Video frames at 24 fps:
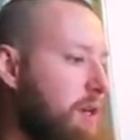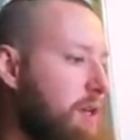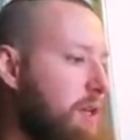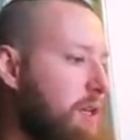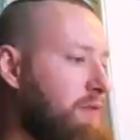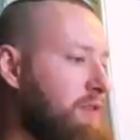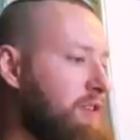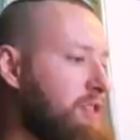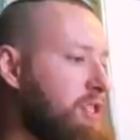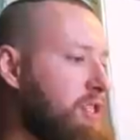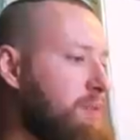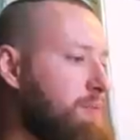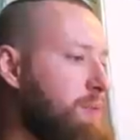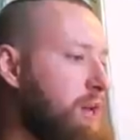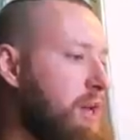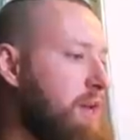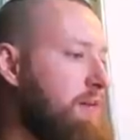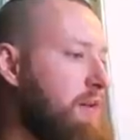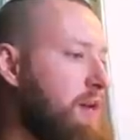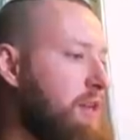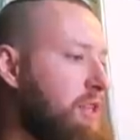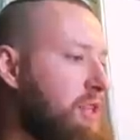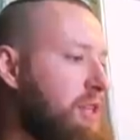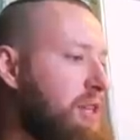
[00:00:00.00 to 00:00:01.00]

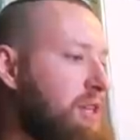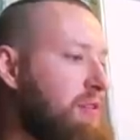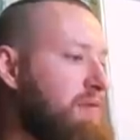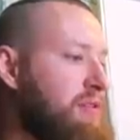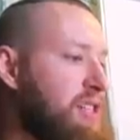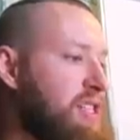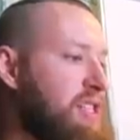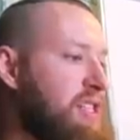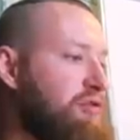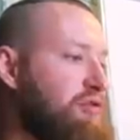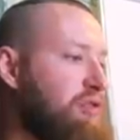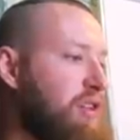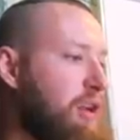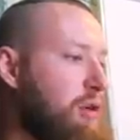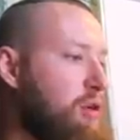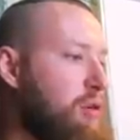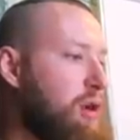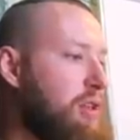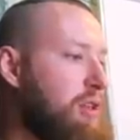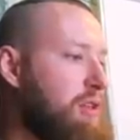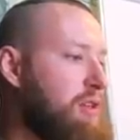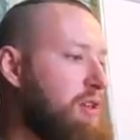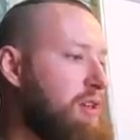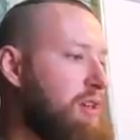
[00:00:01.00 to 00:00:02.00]
21 3,
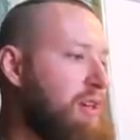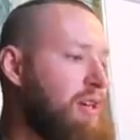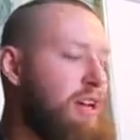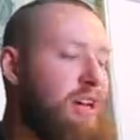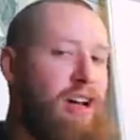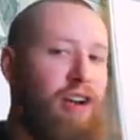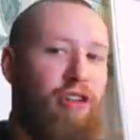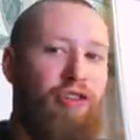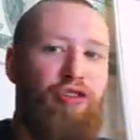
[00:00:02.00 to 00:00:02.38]
22 3.